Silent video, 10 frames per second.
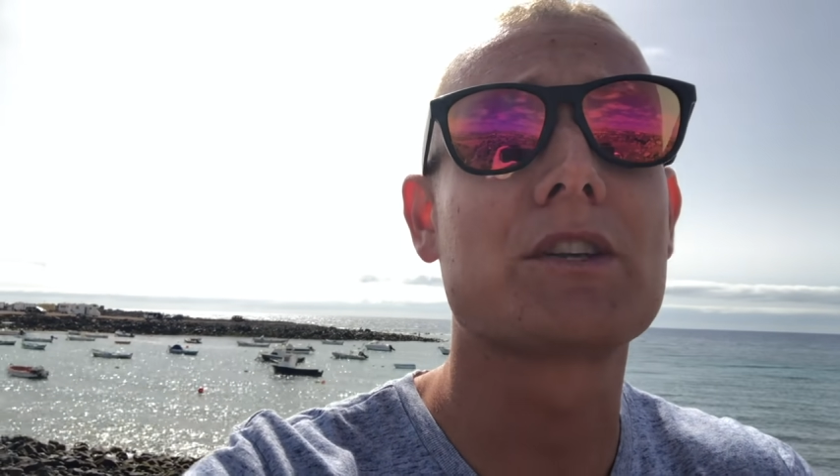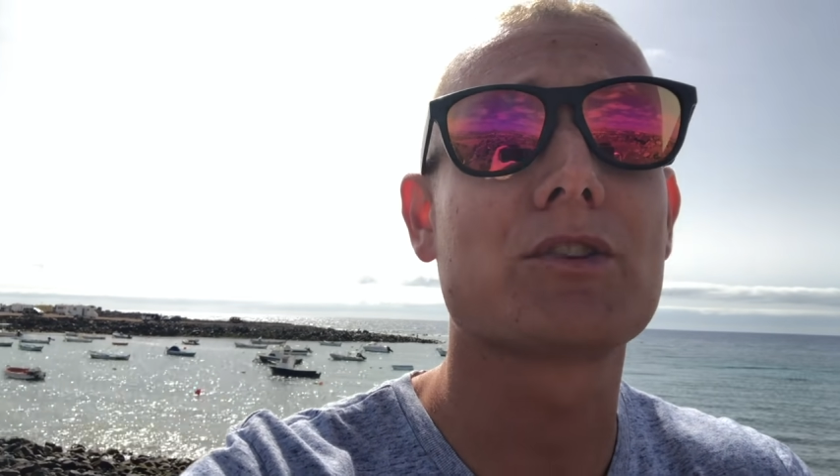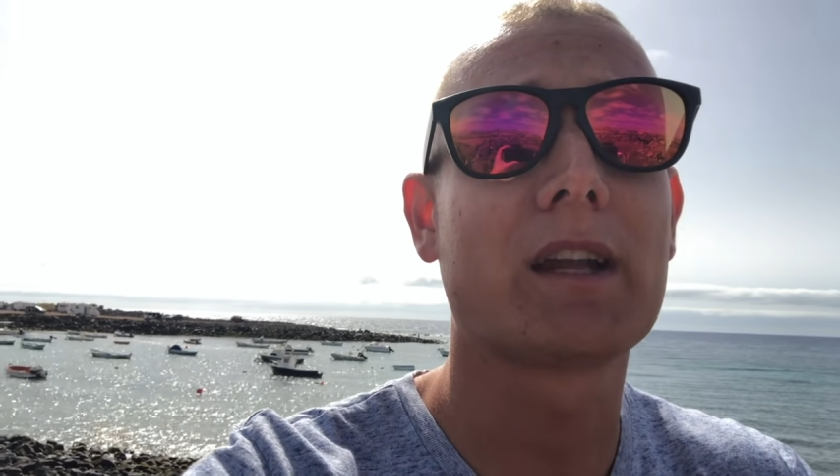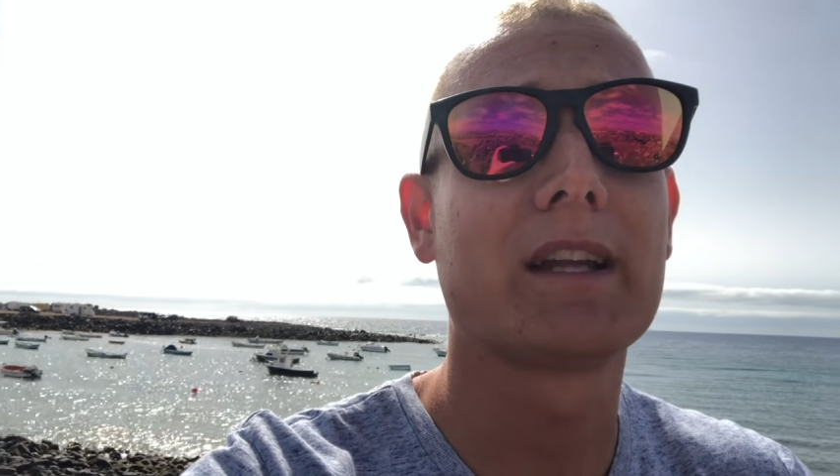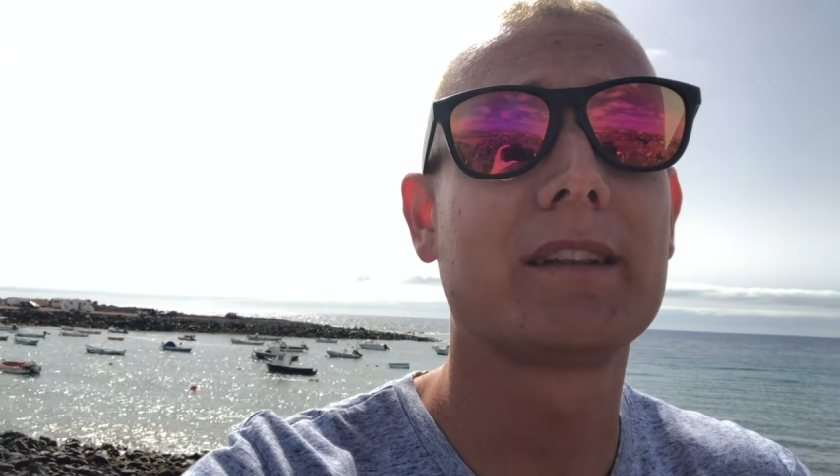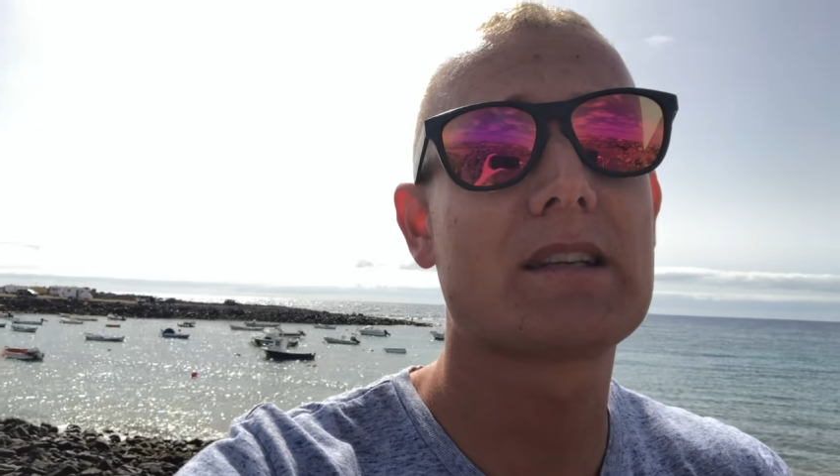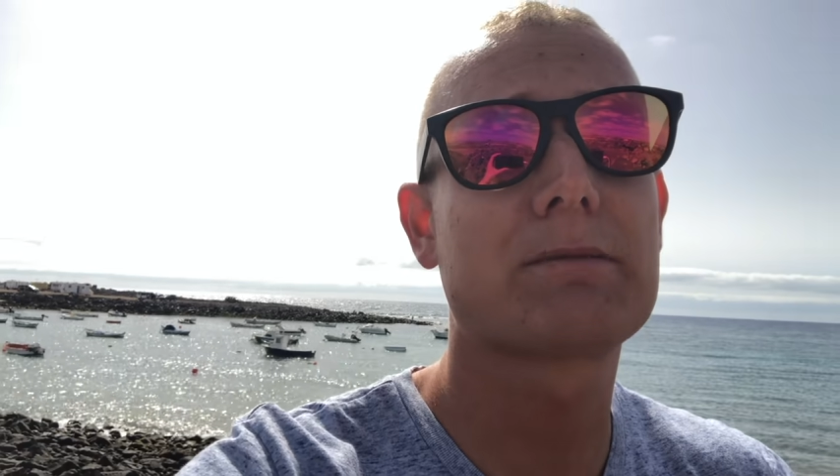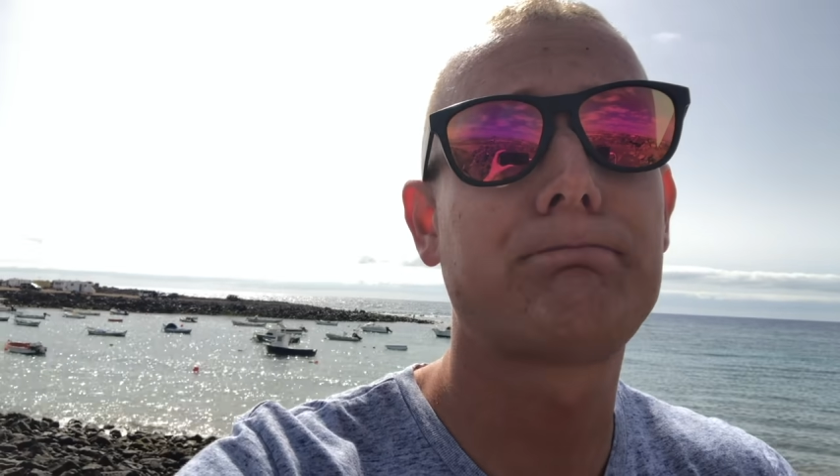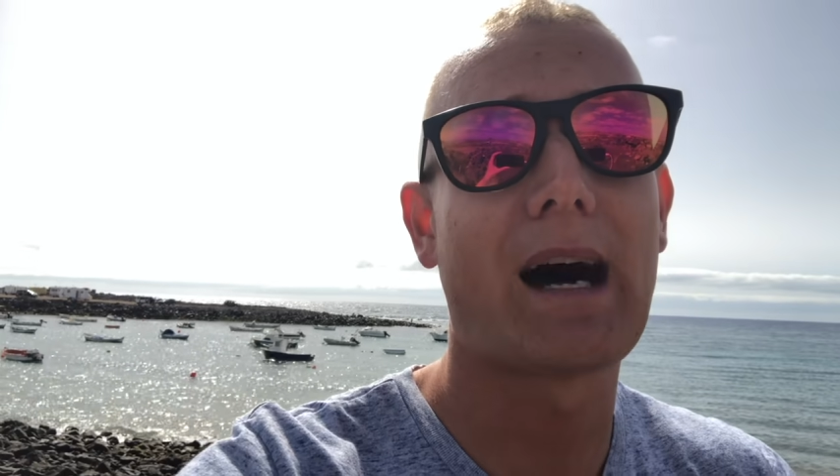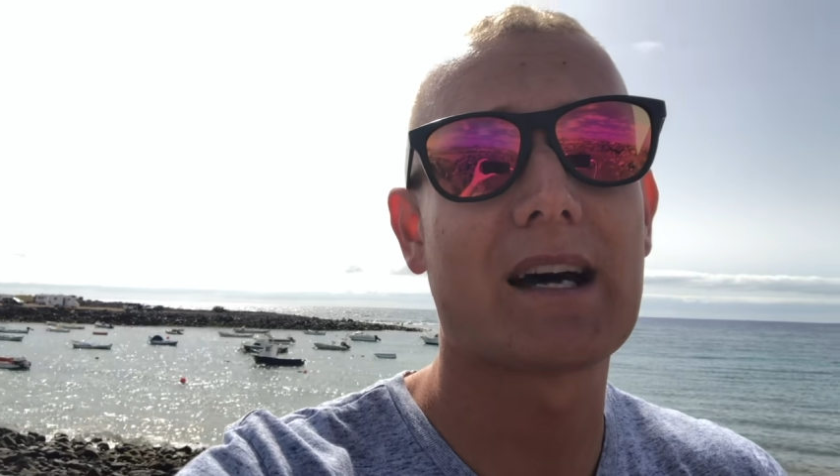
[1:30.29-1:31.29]
isolette
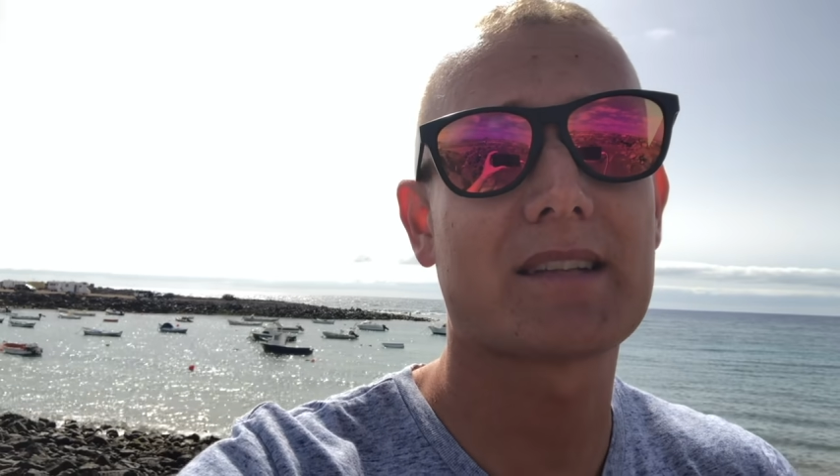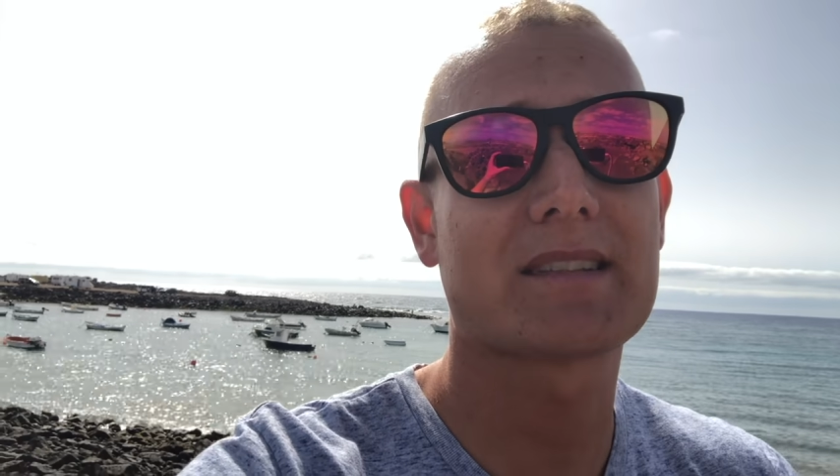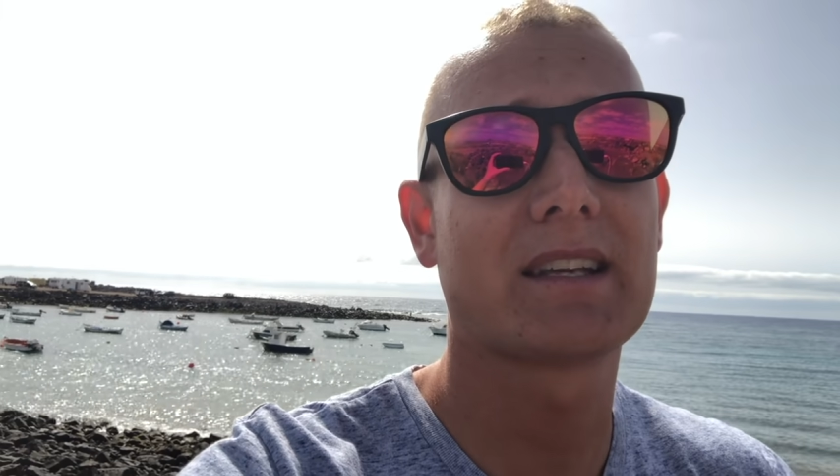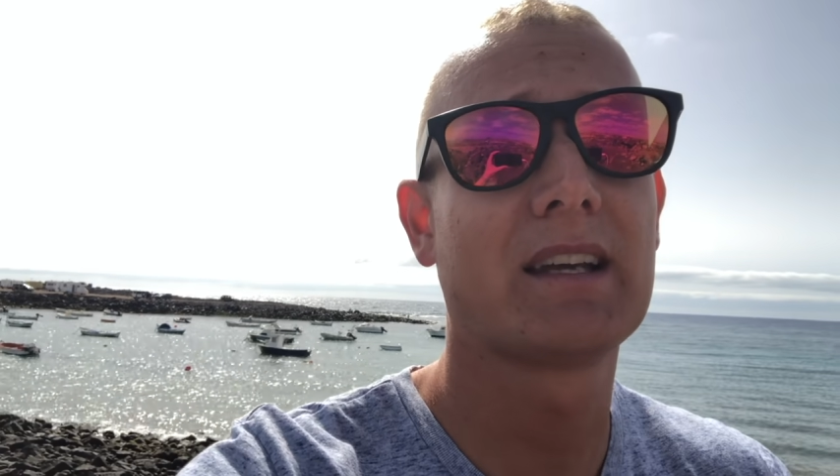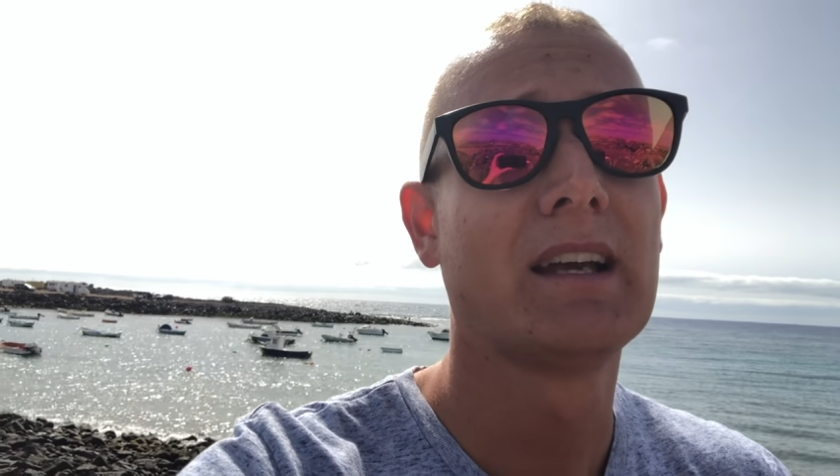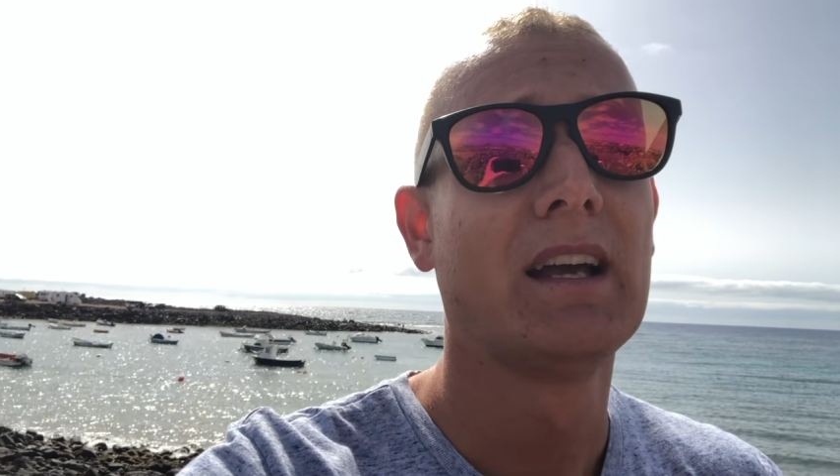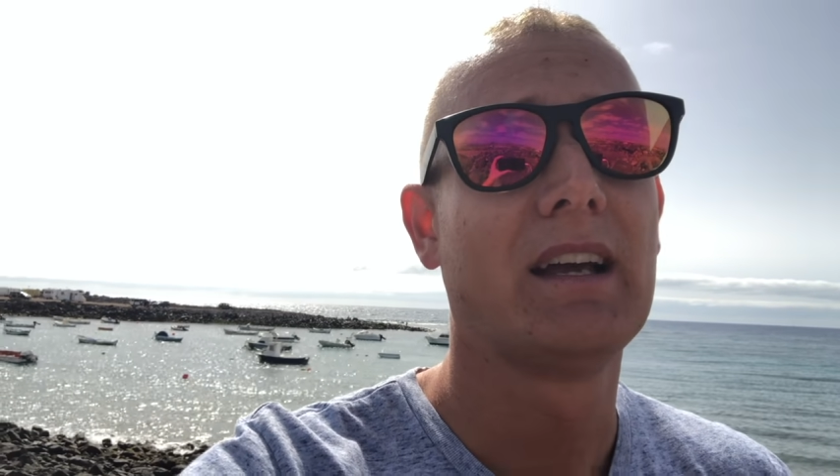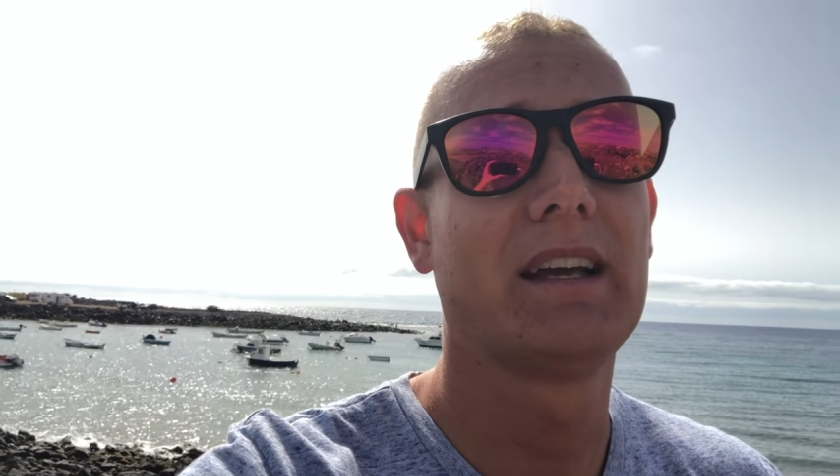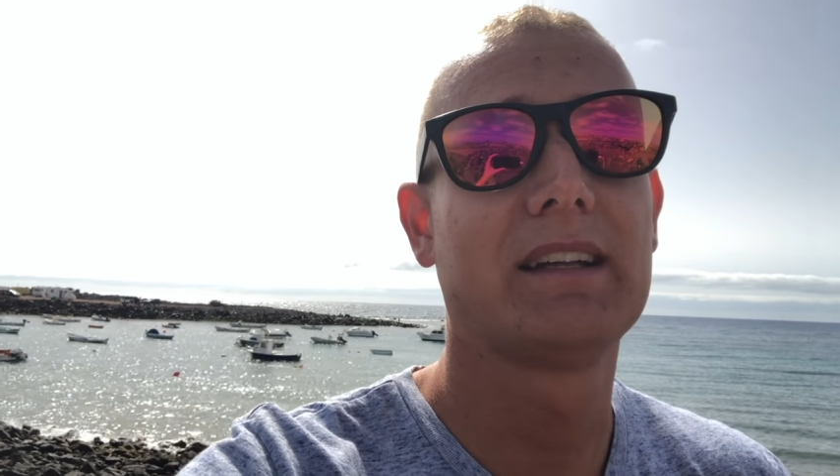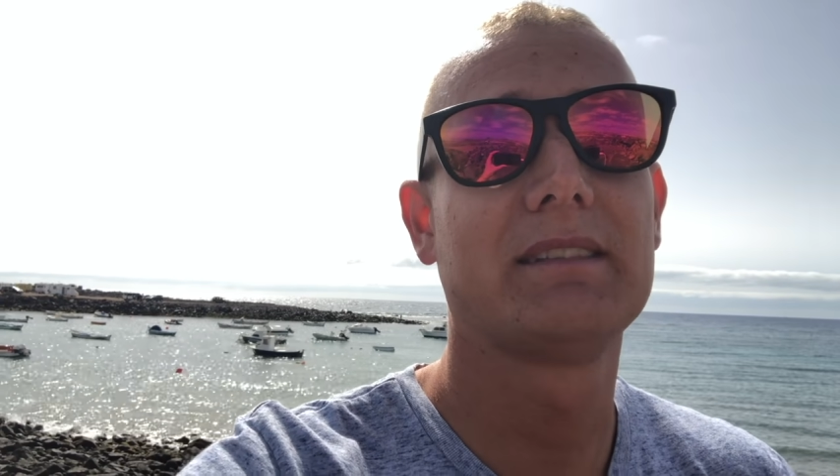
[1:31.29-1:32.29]
sparse
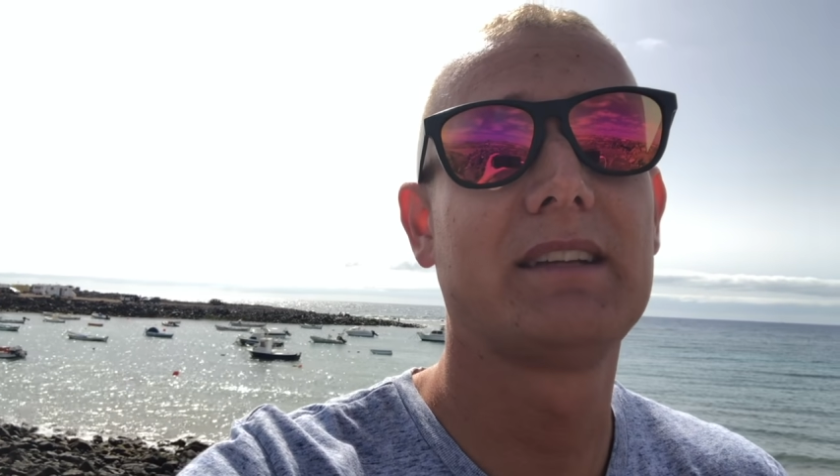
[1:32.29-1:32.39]
eh,